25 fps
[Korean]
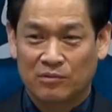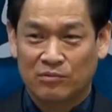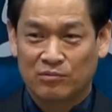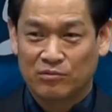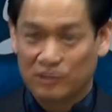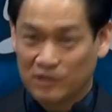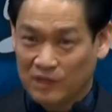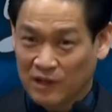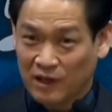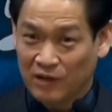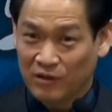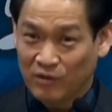
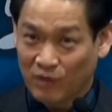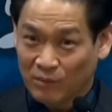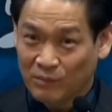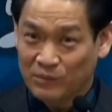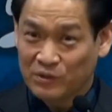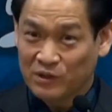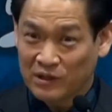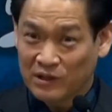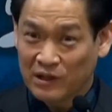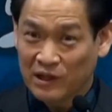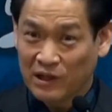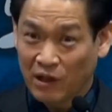우리나라에도
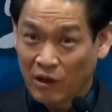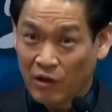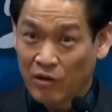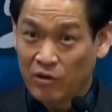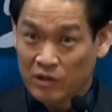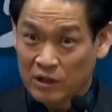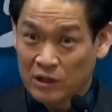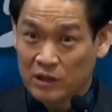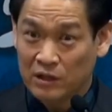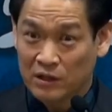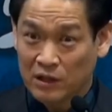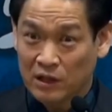엄청난
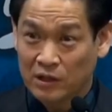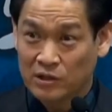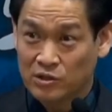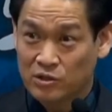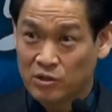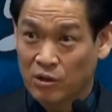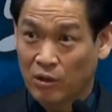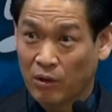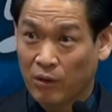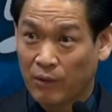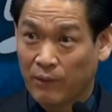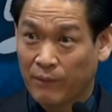개혁이
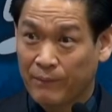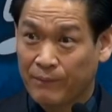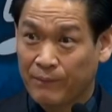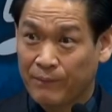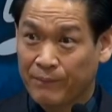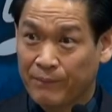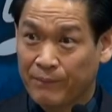일어났죠.